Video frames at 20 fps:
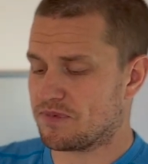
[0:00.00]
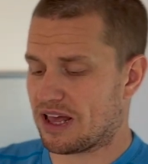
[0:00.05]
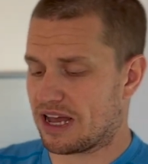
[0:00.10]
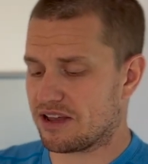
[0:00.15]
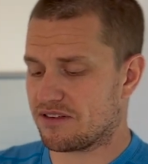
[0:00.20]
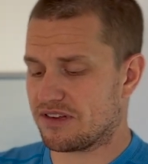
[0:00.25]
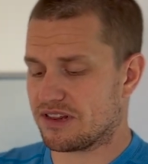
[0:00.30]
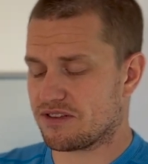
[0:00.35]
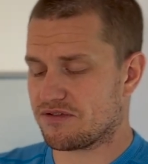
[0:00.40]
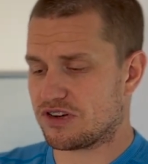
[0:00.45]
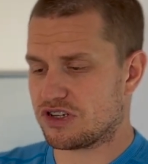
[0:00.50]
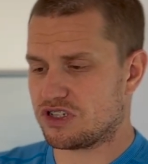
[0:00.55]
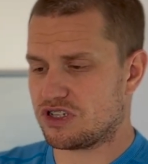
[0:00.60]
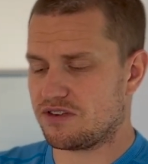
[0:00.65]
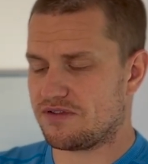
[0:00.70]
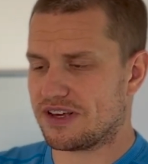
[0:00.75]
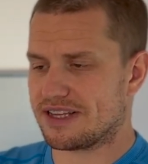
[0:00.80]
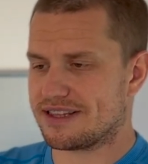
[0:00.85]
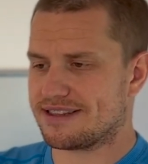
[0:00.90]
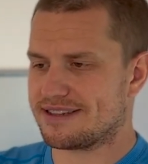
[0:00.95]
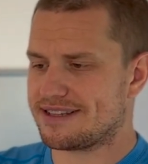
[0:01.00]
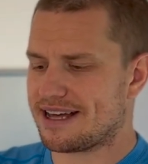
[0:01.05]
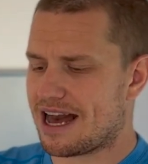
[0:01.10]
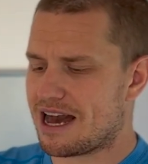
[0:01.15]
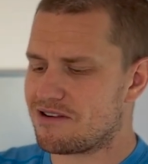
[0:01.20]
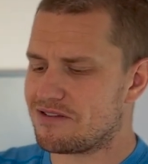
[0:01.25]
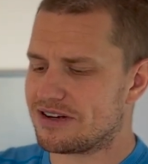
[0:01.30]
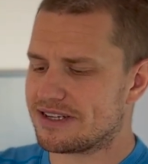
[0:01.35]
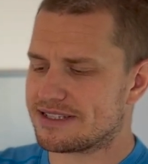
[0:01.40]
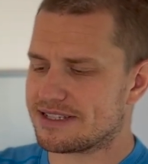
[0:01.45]
Tak więc właściwie
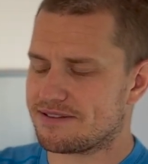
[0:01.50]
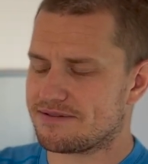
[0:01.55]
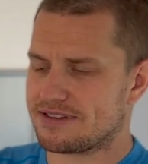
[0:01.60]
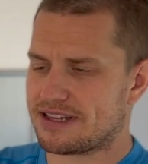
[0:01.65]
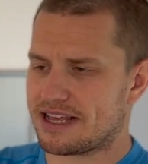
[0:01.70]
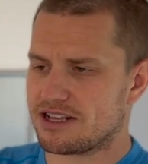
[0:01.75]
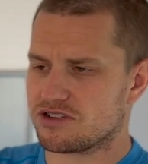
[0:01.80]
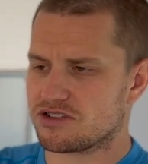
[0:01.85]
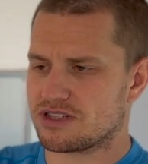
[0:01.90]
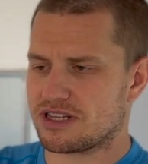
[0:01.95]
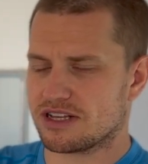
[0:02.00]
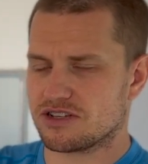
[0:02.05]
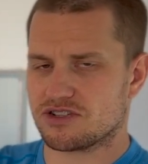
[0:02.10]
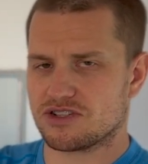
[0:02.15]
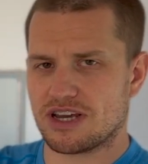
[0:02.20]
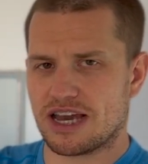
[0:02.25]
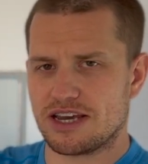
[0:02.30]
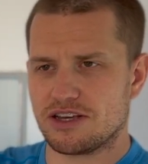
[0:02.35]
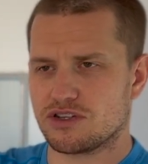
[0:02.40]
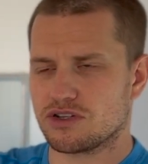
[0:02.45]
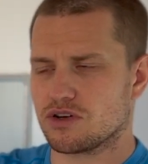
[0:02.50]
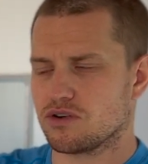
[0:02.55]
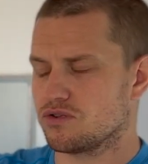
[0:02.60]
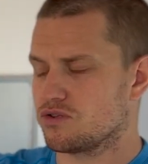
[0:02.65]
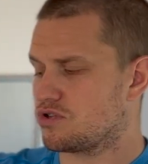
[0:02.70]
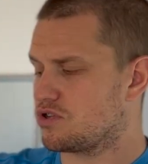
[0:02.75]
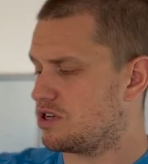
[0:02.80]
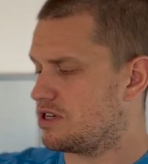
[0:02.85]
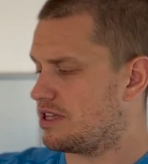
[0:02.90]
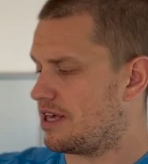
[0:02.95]
cała zewnętrzna część
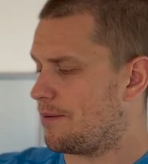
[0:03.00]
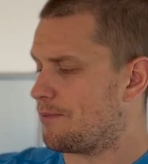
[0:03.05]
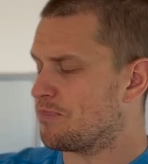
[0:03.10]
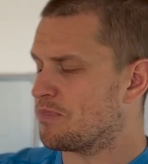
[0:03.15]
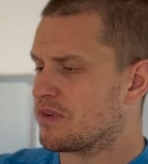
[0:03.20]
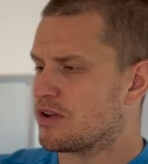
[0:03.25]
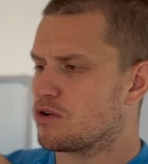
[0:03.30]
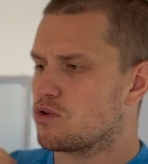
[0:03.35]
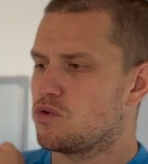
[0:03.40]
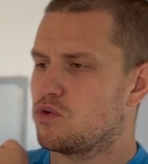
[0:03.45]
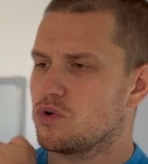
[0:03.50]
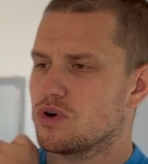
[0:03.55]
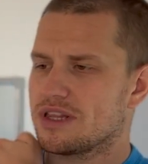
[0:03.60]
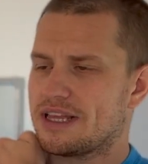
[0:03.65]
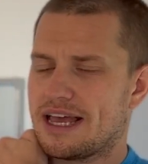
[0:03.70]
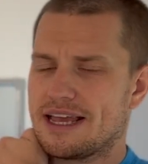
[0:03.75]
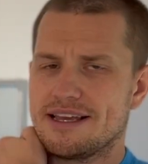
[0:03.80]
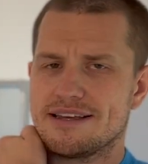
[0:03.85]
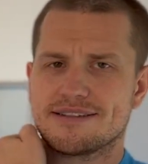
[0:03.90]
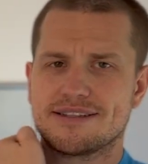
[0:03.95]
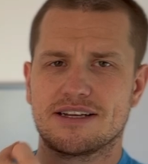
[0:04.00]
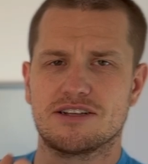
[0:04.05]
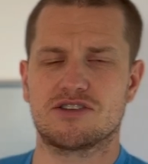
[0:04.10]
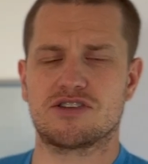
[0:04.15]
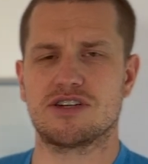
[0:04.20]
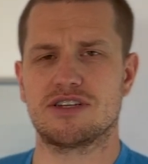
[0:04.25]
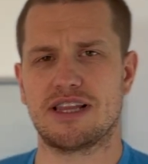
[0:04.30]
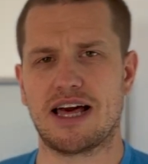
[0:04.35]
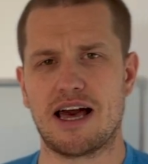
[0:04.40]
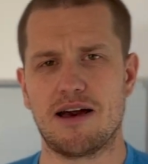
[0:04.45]
kończyny górnej
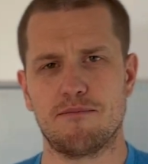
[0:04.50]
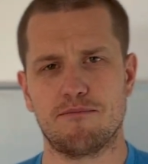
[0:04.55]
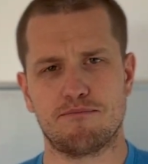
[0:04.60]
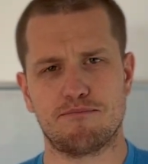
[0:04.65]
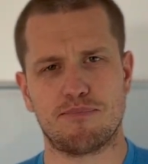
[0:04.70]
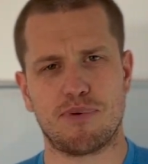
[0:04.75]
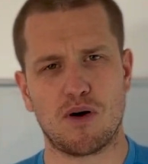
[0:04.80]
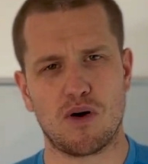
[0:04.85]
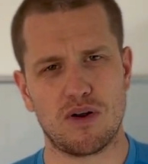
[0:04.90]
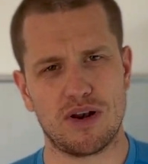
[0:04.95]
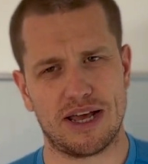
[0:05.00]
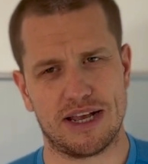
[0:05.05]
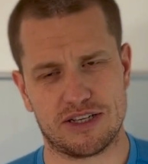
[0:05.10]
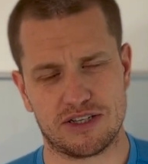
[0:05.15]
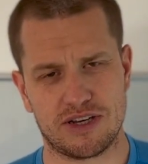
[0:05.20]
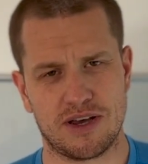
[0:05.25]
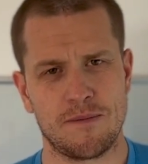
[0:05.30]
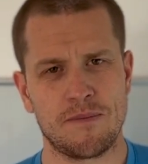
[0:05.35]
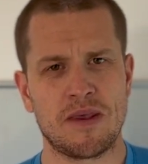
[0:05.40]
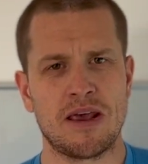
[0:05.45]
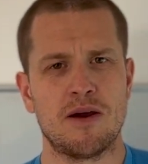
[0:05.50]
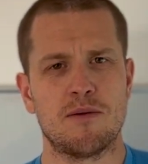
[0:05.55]
zaczyna boleć.